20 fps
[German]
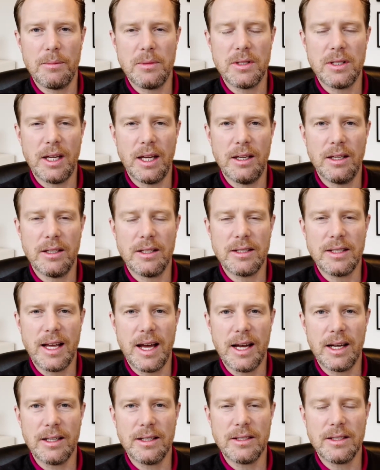bis Ende des
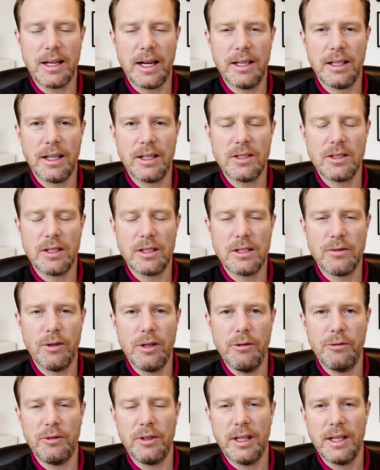Jahres,
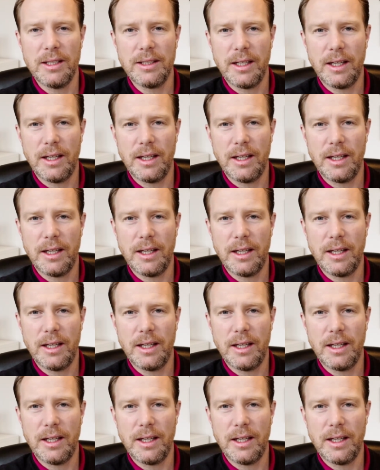31.12.